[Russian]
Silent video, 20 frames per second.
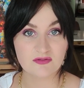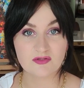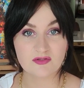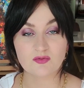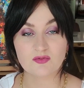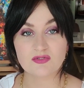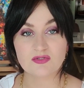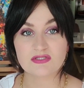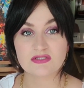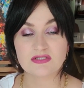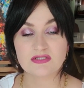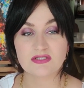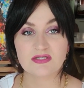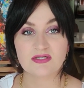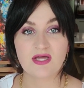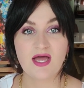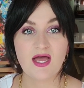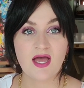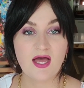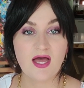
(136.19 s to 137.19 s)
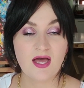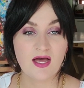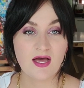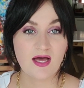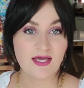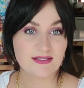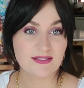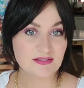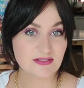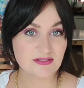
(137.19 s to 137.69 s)
То есть э,
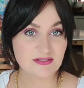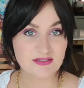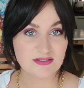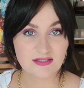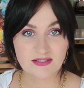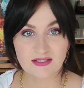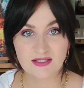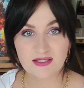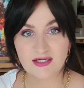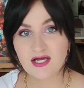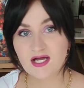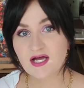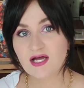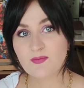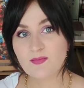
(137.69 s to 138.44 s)
IT-директора,